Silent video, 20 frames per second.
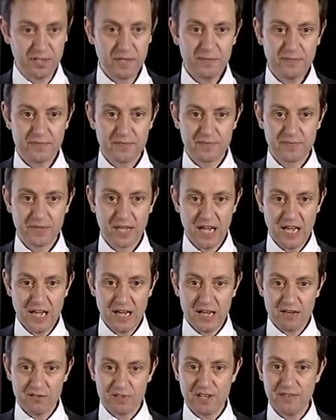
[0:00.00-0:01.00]

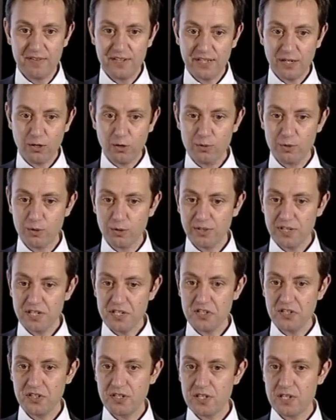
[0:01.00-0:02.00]
Vous savez, des communautés,
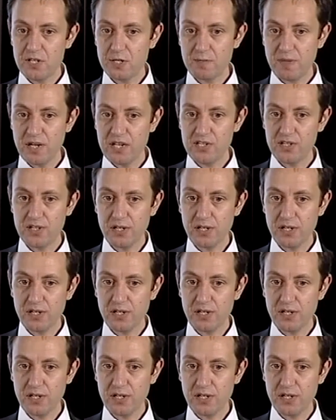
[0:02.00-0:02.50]
c'est des espaces,